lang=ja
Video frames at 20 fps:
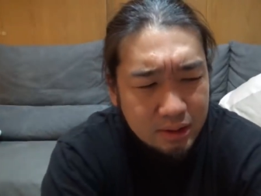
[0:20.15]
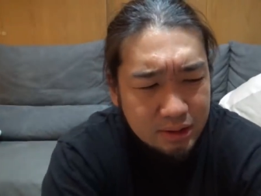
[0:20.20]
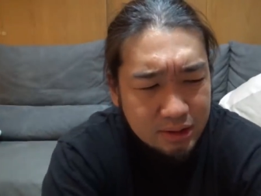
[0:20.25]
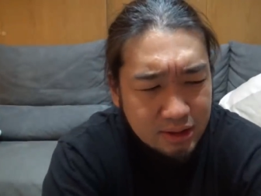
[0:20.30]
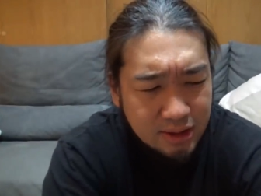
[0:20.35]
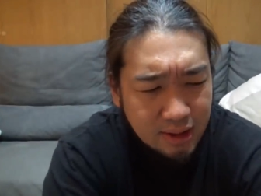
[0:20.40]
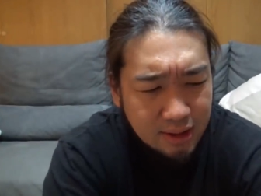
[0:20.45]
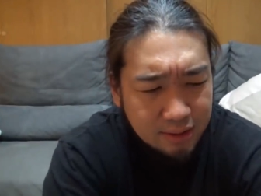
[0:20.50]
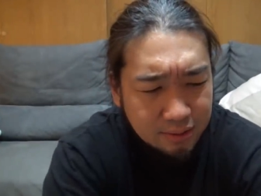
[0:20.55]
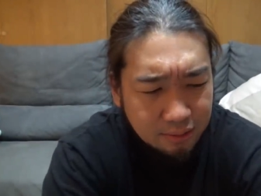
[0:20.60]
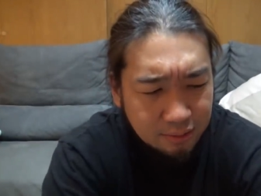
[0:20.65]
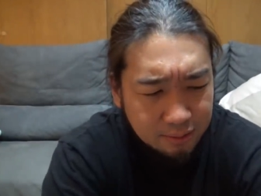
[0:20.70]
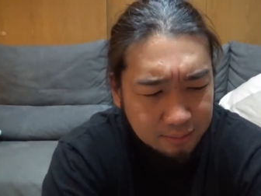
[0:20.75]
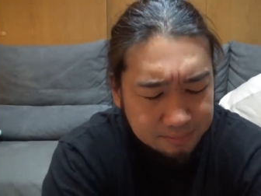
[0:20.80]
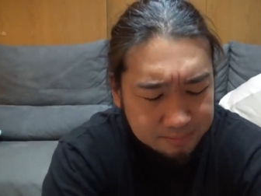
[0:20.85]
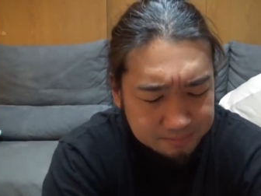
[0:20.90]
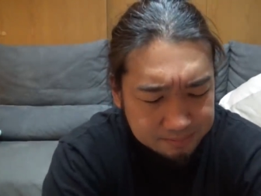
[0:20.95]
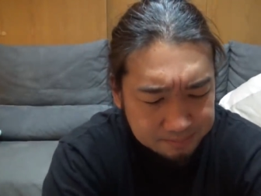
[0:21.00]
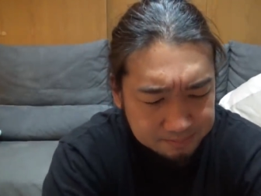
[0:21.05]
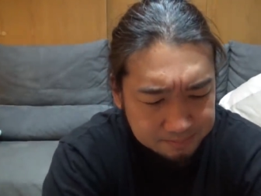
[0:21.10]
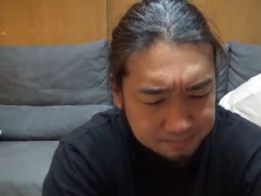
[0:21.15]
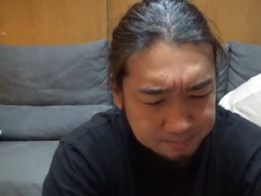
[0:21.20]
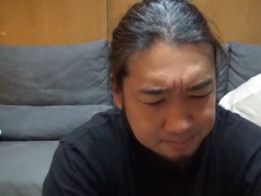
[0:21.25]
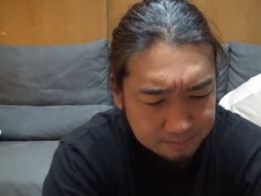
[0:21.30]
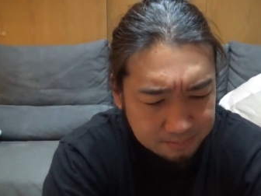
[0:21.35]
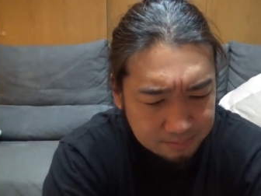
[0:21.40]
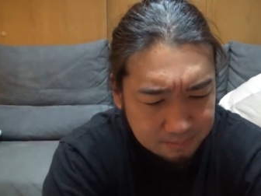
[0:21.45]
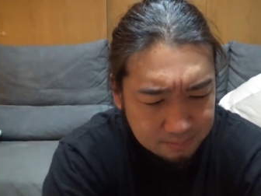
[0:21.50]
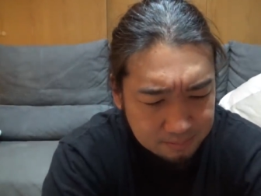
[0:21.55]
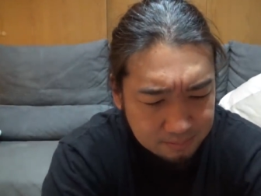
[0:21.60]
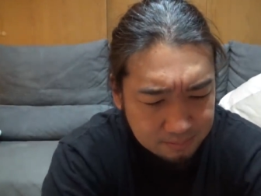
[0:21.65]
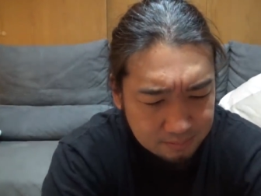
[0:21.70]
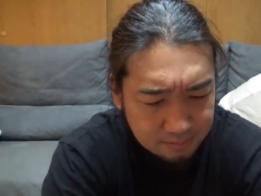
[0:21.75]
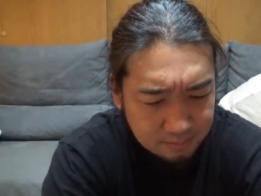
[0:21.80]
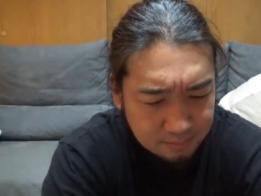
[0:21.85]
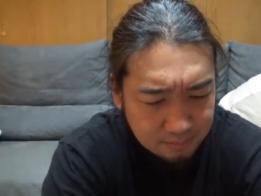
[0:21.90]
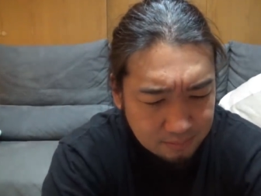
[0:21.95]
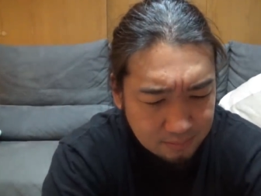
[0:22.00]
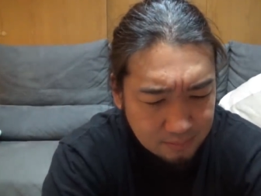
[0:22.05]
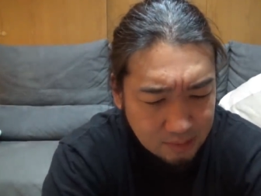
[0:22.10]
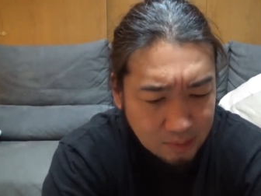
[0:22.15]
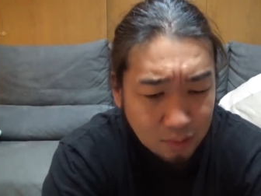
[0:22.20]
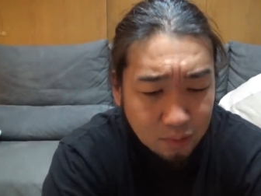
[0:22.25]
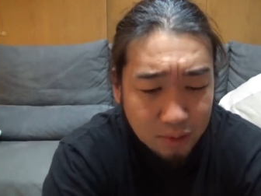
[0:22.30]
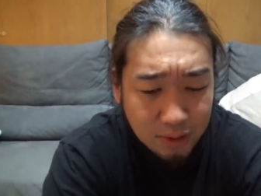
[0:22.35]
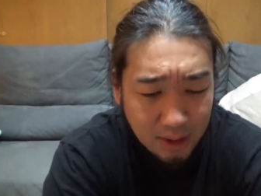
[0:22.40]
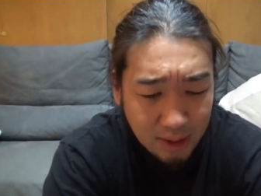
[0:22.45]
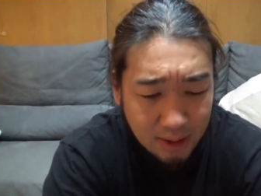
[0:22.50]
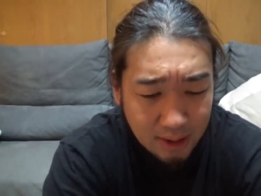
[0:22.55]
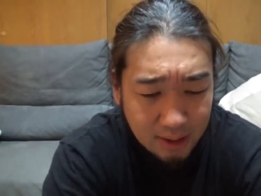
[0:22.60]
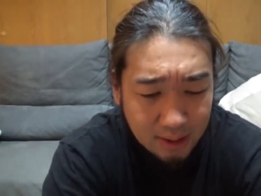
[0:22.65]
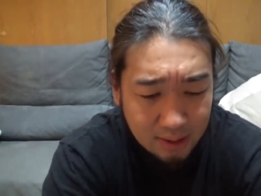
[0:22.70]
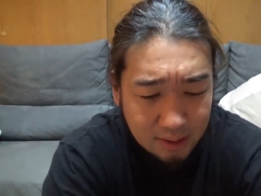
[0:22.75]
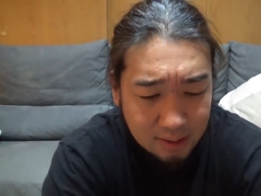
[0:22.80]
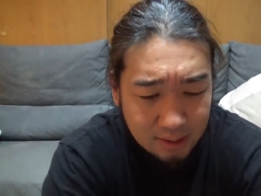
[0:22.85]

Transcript: いやあの今日ね、